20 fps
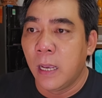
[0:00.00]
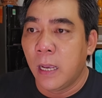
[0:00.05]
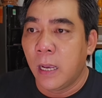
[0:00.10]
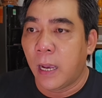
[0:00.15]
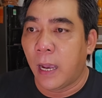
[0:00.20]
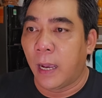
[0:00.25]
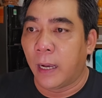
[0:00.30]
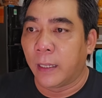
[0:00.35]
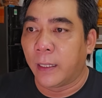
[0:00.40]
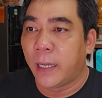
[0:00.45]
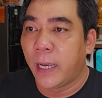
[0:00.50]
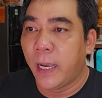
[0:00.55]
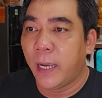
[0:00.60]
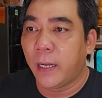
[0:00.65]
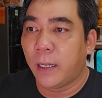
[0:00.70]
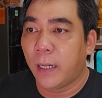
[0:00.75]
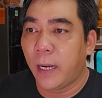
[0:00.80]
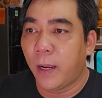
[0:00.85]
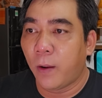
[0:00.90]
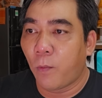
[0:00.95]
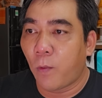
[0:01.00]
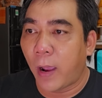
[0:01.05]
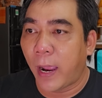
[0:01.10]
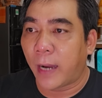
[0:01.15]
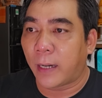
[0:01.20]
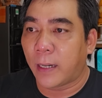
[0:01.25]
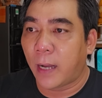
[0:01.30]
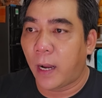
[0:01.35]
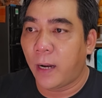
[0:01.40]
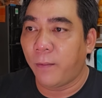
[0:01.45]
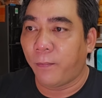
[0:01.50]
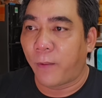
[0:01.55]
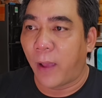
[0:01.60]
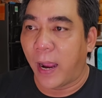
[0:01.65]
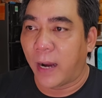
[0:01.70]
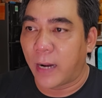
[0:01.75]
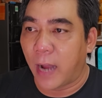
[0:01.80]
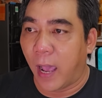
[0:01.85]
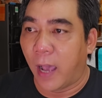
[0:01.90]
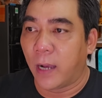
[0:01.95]
À, riêng liên quan đến
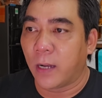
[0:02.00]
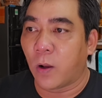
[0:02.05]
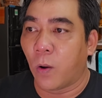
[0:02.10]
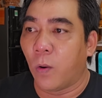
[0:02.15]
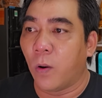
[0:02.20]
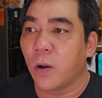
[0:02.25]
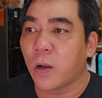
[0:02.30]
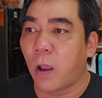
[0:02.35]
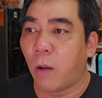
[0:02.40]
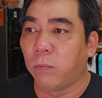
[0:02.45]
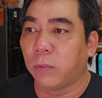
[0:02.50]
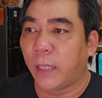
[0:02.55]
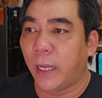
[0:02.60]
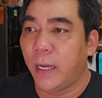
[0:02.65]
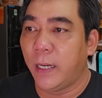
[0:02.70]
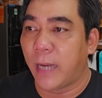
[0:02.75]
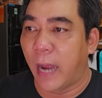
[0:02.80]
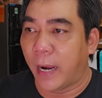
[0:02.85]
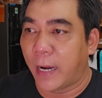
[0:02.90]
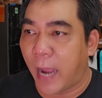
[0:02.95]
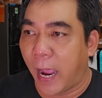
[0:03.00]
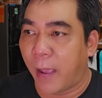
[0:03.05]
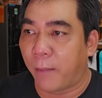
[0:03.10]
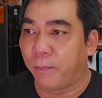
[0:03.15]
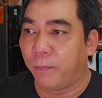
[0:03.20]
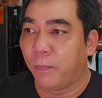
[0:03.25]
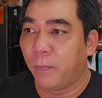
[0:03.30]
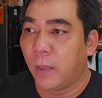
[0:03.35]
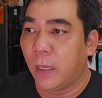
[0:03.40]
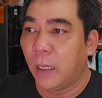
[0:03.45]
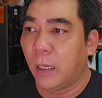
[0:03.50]
khoản nợ của công ty Đại Nam,